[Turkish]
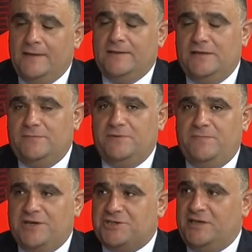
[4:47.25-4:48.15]

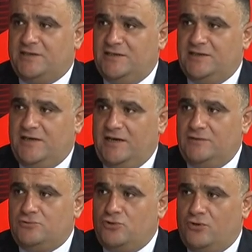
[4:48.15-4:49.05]
25
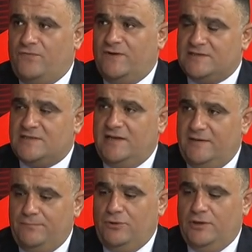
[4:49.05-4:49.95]
dakika çok
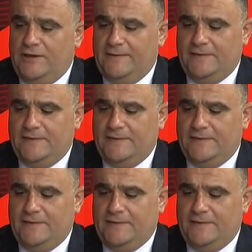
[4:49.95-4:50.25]
fazla böyle